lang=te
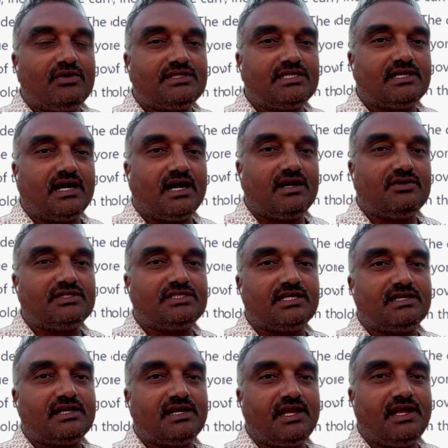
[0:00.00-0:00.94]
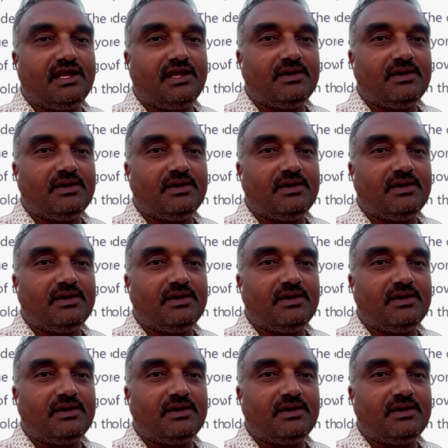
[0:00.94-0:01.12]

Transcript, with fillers: వచ్చిన ఆలోచనని